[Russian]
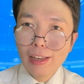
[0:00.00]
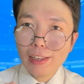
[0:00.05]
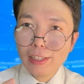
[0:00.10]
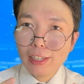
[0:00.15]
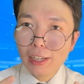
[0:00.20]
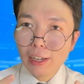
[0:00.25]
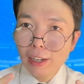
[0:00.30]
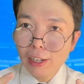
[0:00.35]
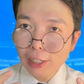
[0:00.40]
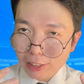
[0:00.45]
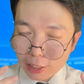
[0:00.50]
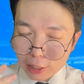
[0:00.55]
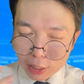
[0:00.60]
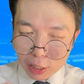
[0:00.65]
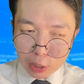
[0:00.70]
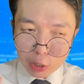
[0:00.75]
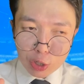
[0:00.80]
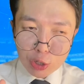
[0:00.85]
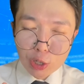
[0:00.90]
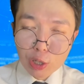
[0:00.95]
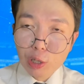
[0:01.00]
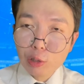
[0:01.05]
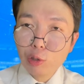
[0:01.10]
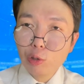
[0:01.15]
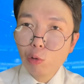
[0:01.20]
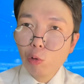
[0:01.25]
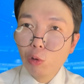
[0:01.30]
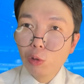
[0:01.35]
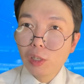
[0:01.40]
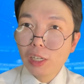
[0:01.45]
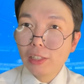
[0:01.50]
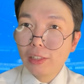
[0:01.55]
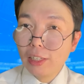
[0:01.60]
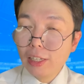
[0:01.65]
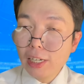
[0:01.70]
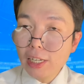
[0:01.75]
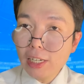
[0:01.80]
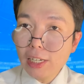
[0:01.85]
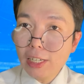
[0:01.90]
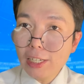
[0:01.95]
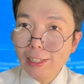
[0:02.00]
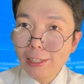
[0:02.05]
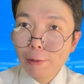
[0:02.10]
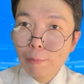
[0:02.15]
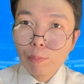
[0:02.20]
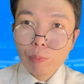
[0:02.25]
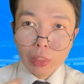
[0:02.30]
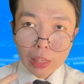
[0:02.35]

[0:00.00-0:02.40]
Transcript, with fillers: они достаточно долго длились,